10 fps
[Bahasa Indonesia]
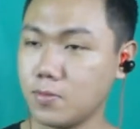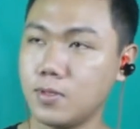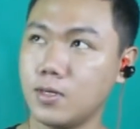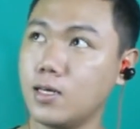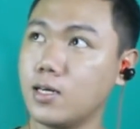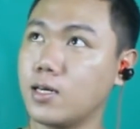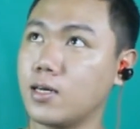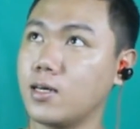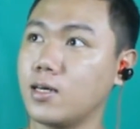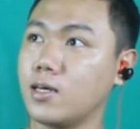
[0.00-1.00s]

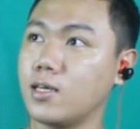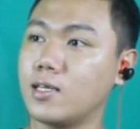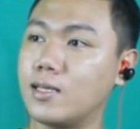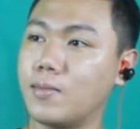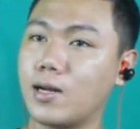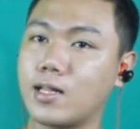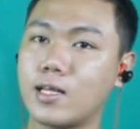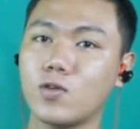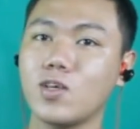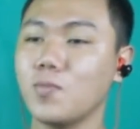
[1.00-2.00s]
uh,
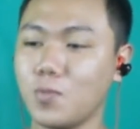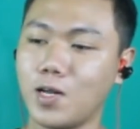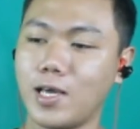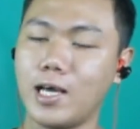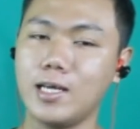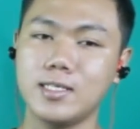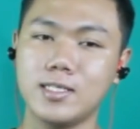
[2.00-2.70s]
ibaratnya itu ilmu lah ya